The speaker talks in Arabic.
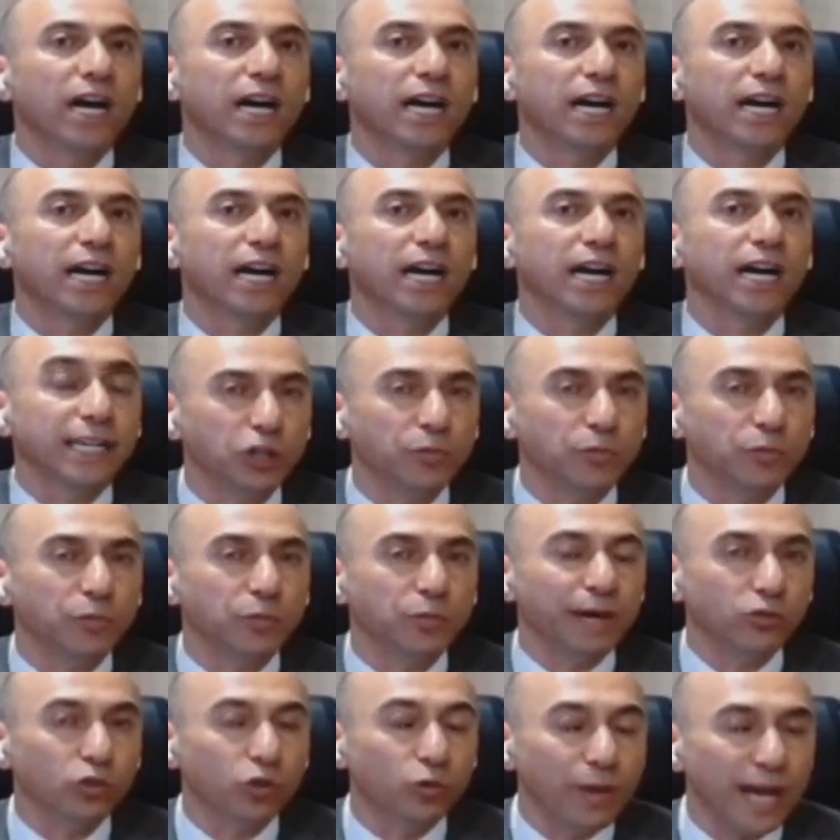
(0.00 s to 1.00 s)

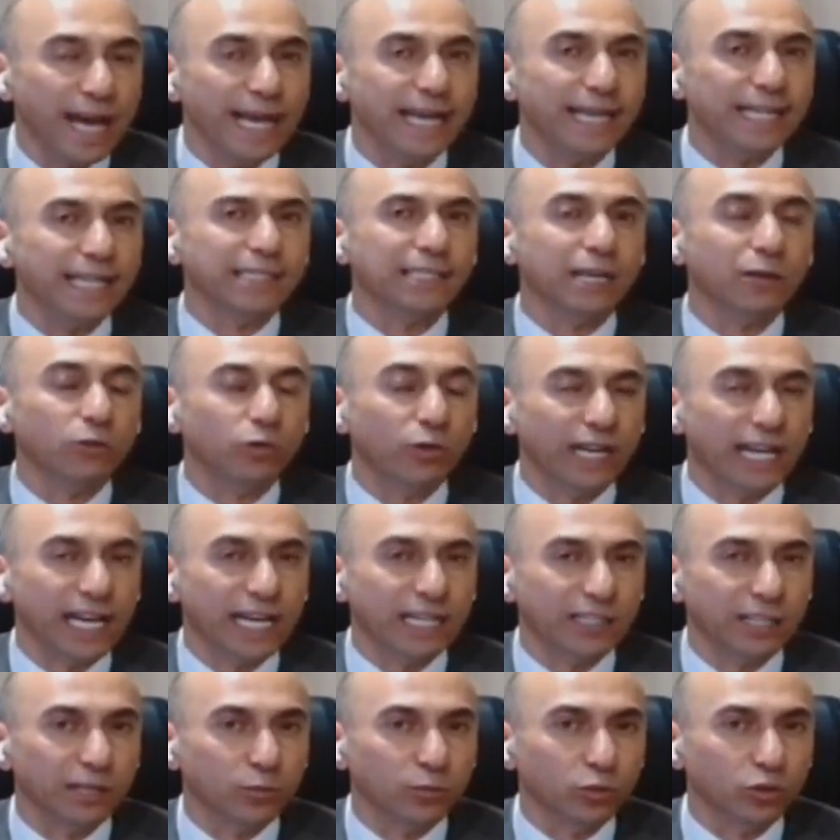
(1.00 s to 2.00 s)
ويجب أن تمارس
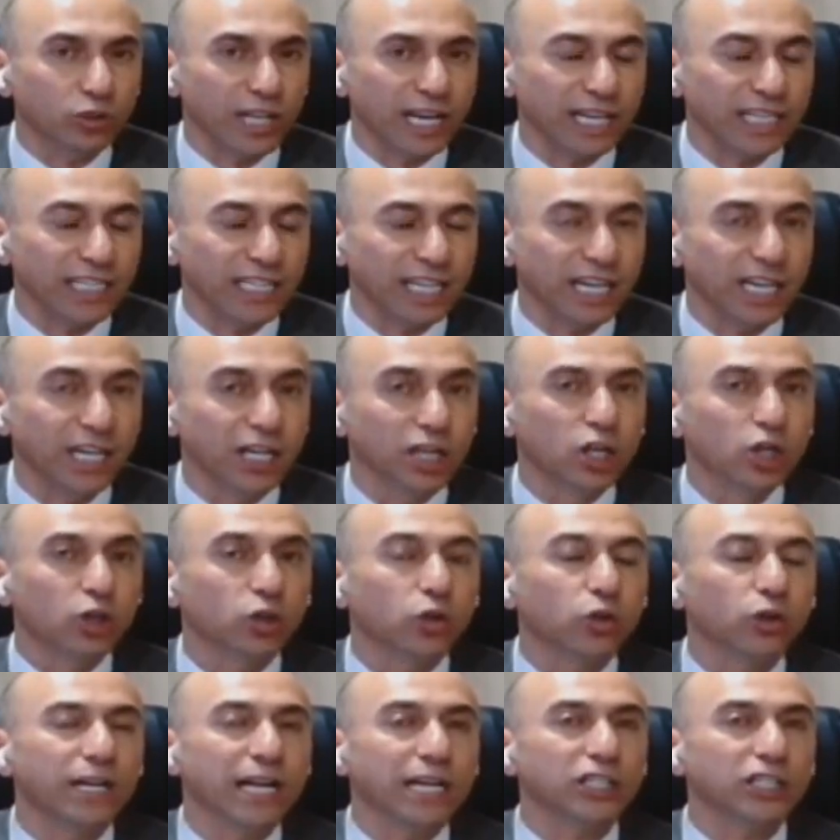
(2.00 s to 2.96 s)
الولايات المتحدة